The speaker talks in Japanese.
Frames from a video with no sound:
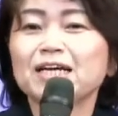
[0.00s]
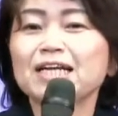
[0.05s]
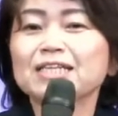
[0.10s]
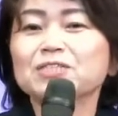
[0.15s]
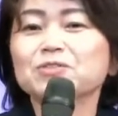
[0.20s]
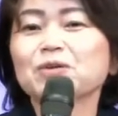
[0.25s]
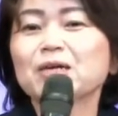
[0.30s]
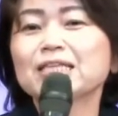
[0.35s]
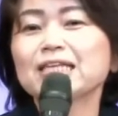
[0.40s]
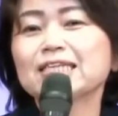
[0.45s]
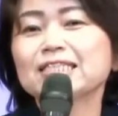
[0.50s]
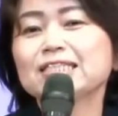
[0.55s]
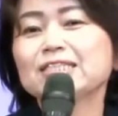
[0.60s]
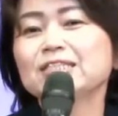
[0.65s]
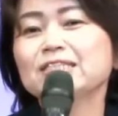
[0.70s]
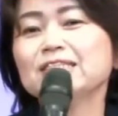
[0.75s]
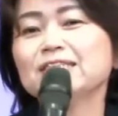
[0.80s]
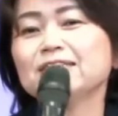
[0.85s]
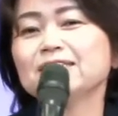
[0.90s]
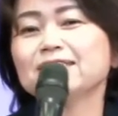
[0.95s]
たらす
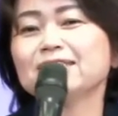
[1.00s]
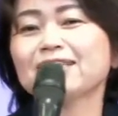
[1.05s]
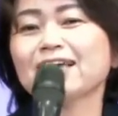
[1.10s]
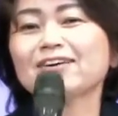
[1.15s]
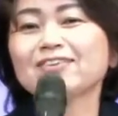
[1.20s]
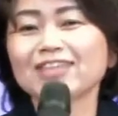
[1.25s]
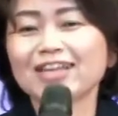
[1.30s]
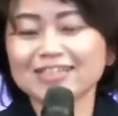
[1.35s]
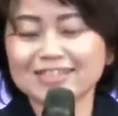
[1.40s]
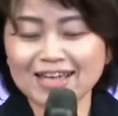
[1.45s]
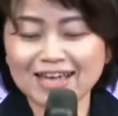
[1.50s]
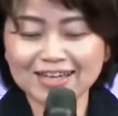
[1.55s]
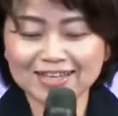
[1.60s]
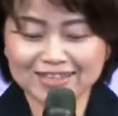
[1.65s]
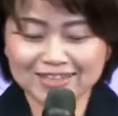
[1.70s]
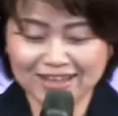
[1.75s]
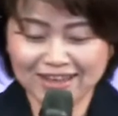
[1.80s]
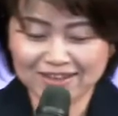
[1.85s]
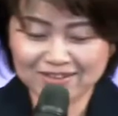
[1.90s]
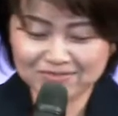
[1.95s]
私にしてくださいっ
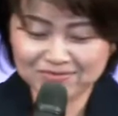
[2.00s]
て